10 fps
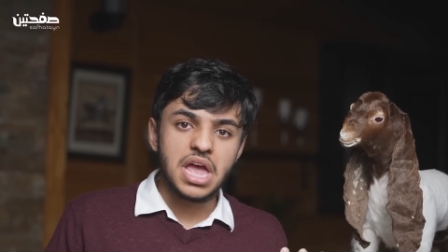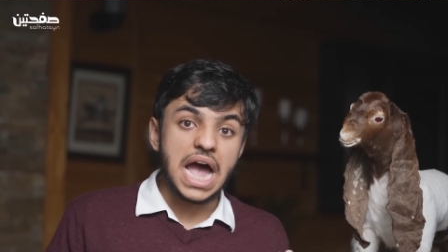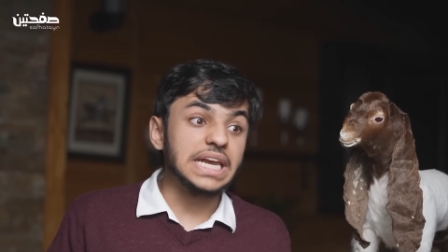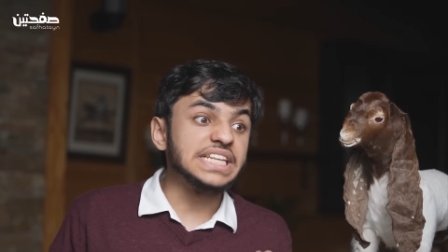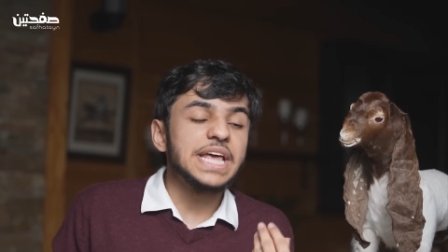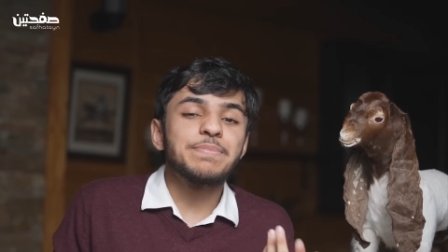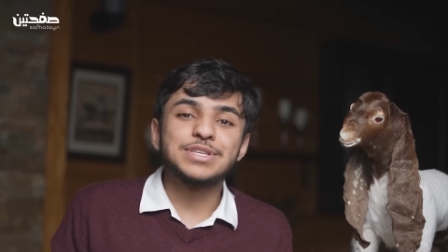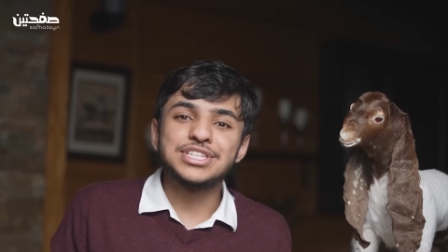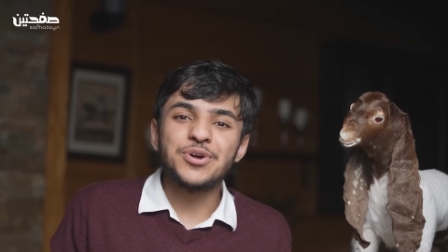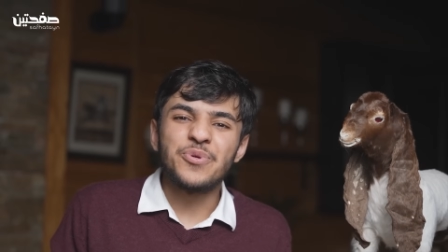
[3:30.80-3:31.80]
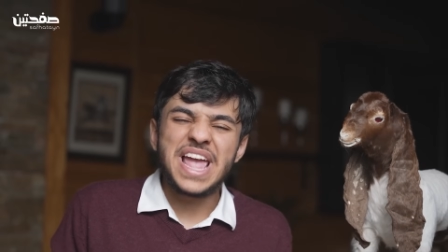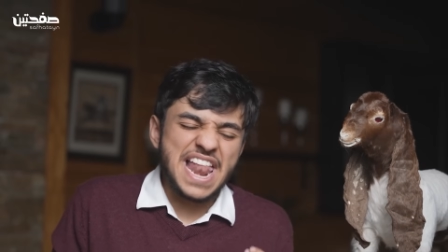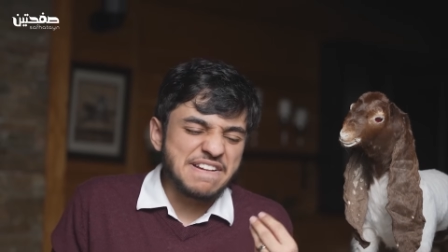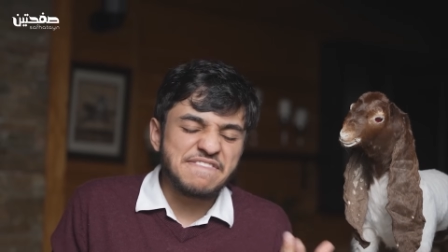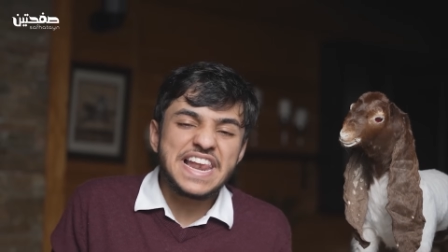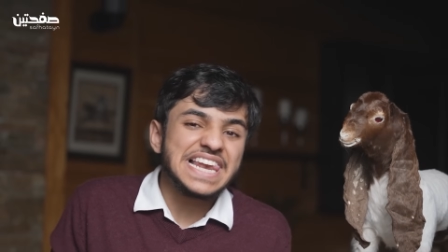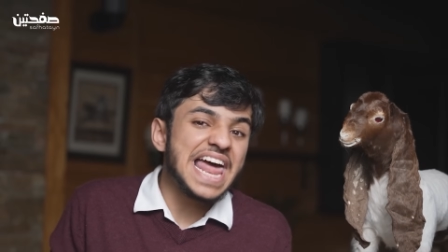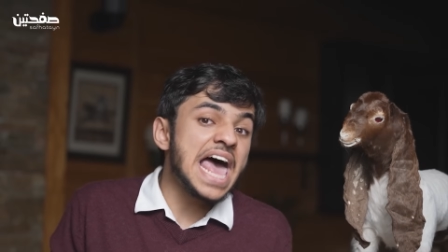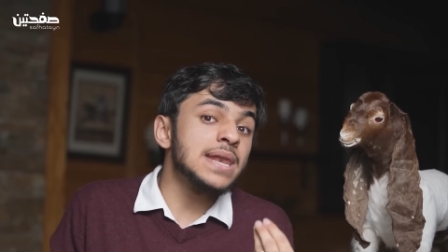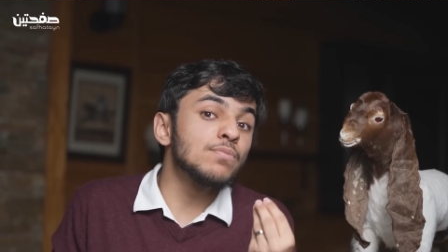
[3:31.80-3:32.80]
على اللي تبي تسوي
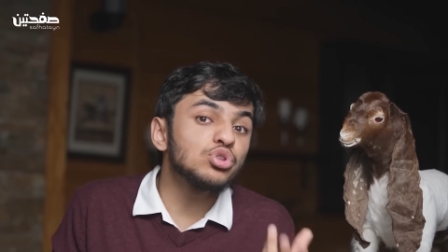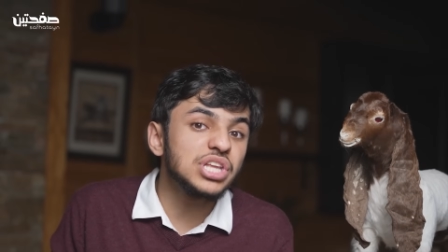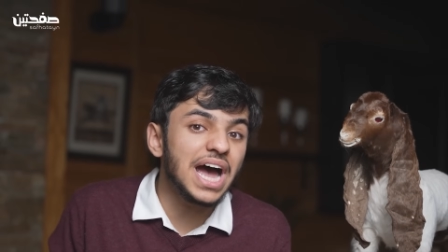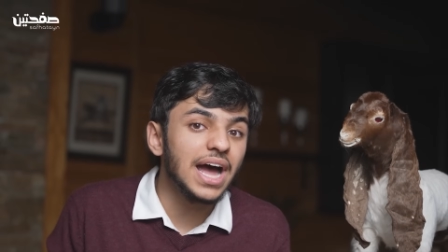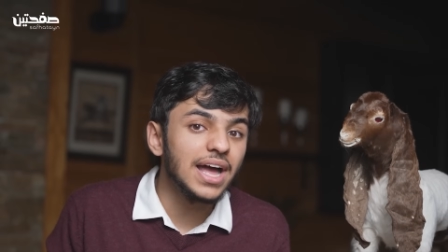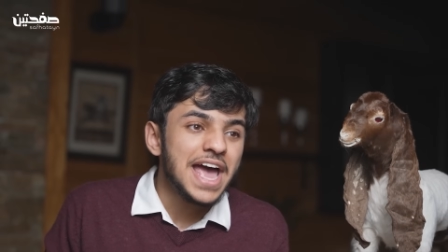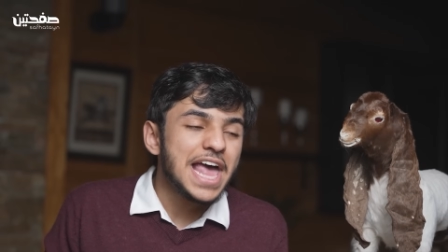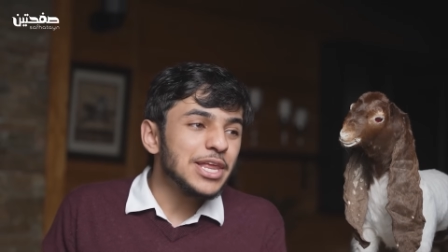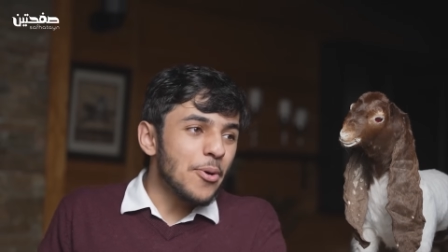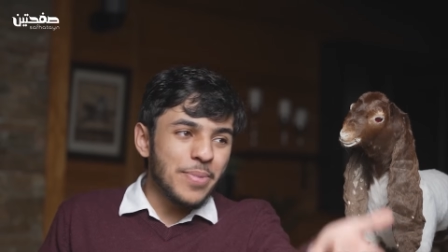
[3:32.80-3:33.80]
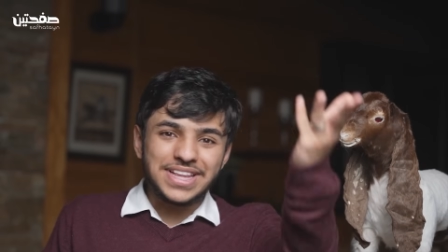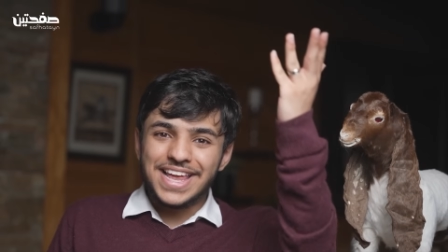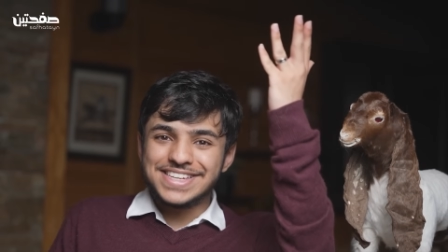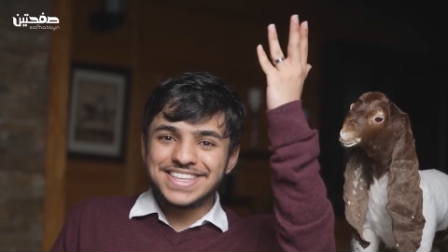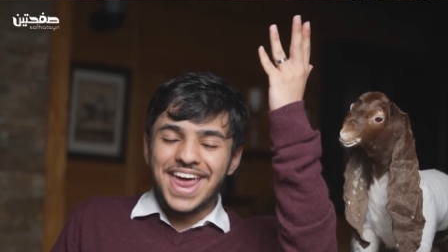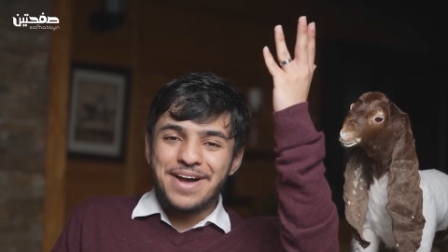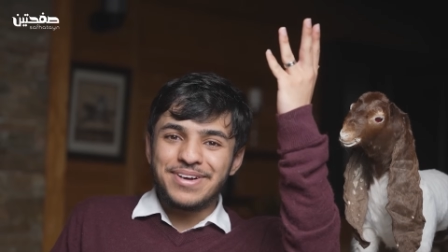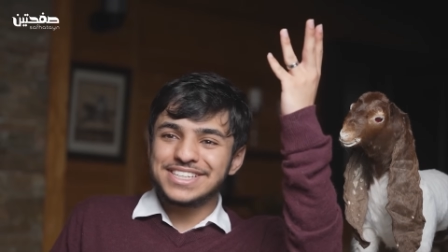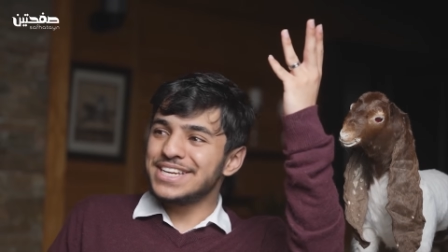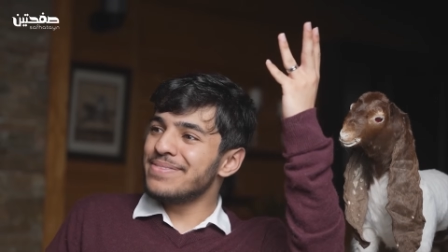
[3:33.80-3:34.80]
الفله المتعه اليوم بطلع الاستراحه
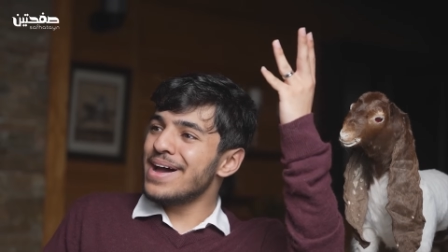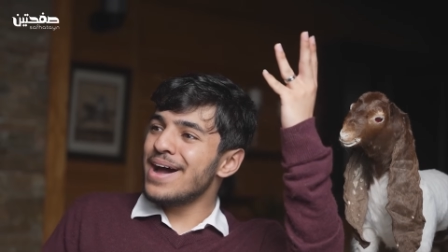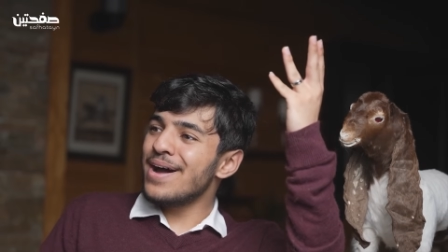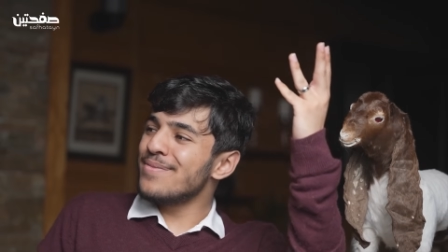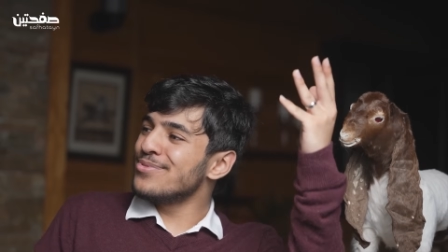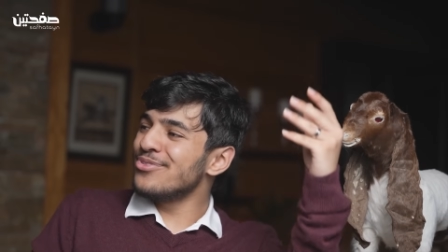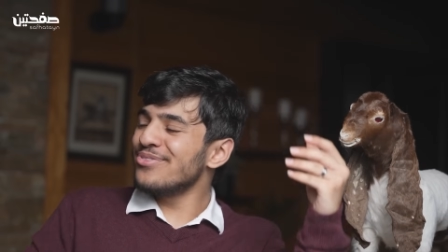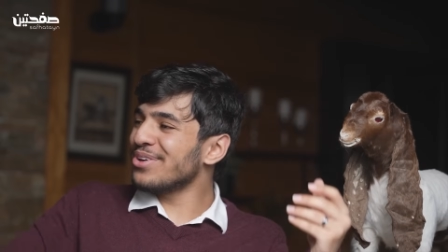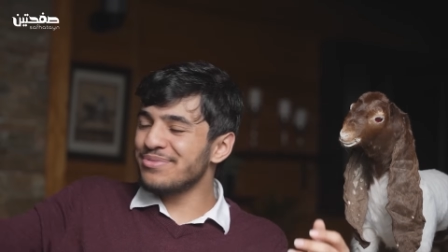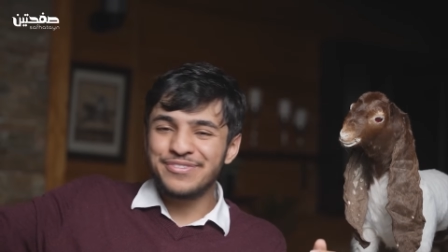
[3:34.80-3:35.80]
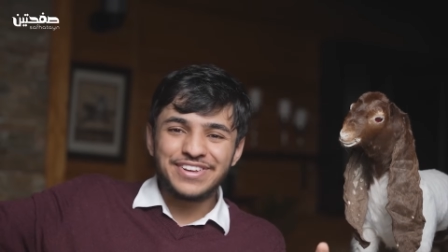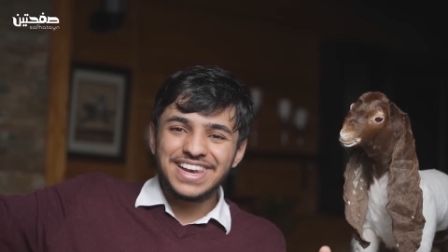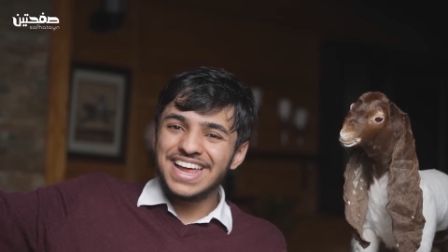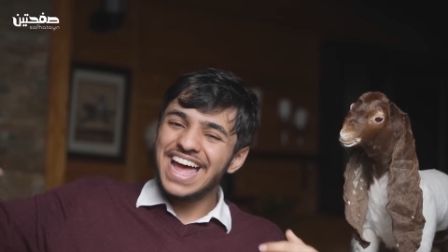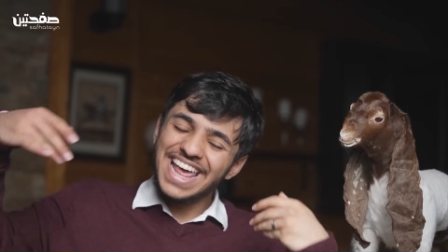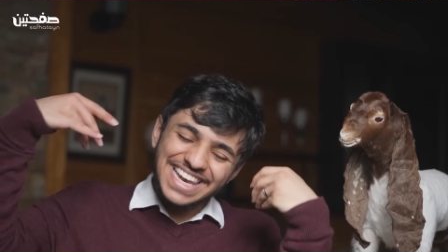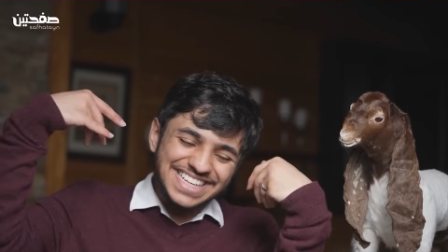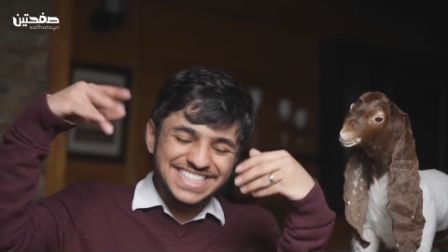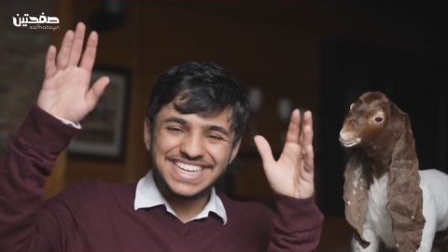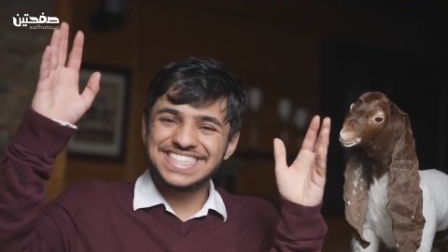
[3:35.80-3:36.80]
مع الشباب وبروح بفله اللي
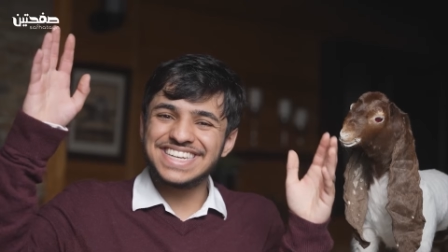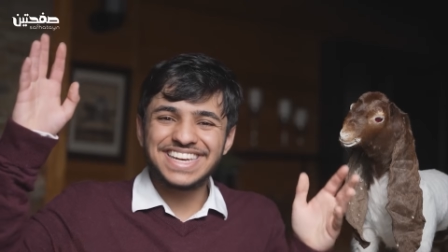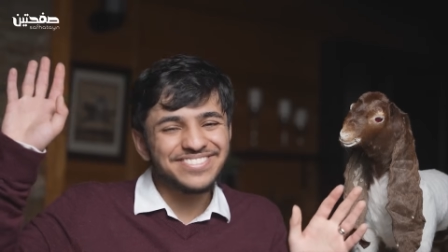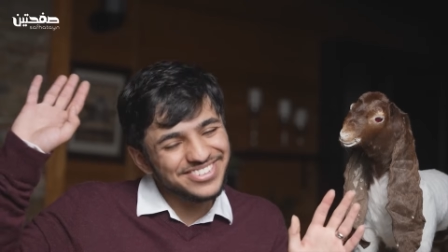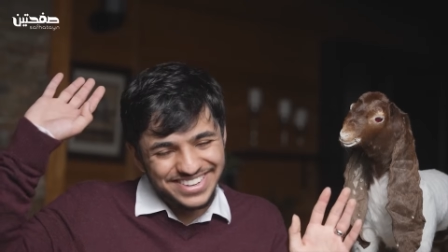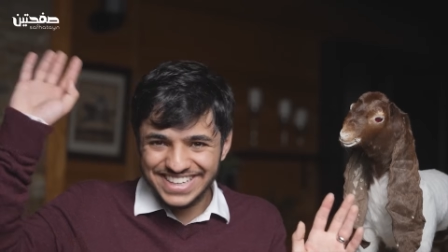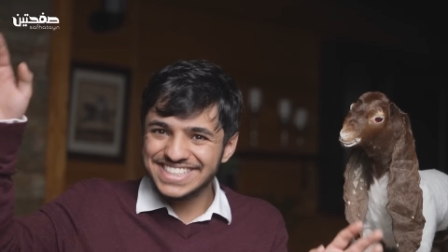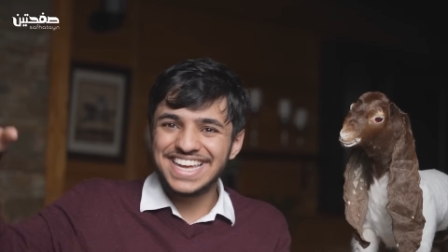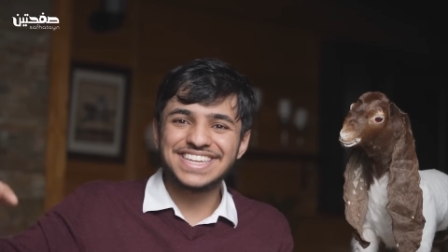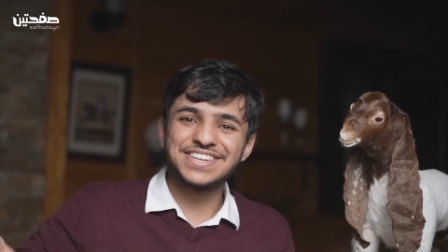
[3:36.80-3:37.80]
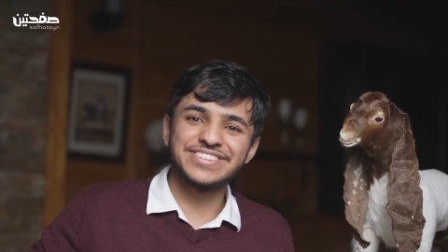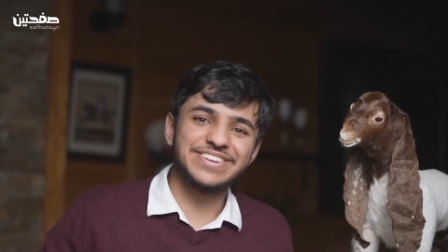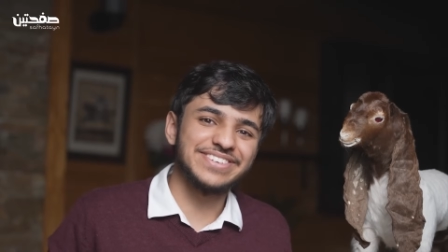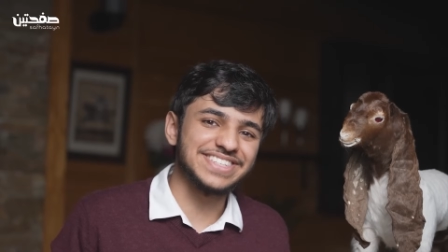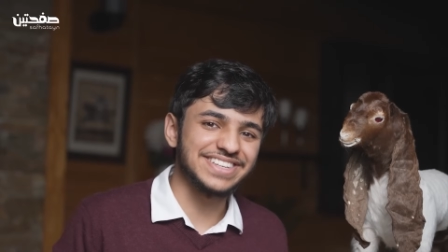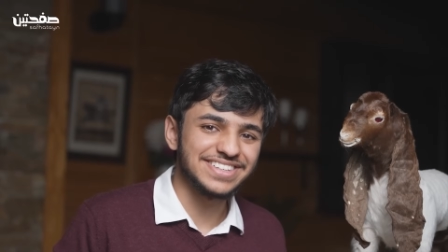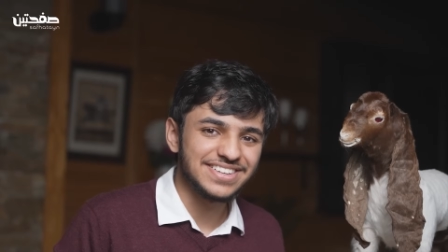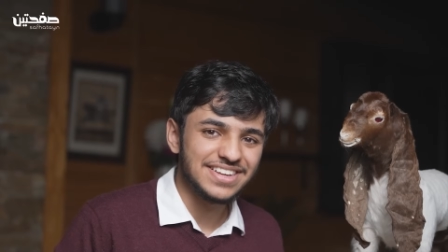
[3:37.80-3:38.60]
يصير يصير بكره ان شاء الله نشوف ايش اللي بيصير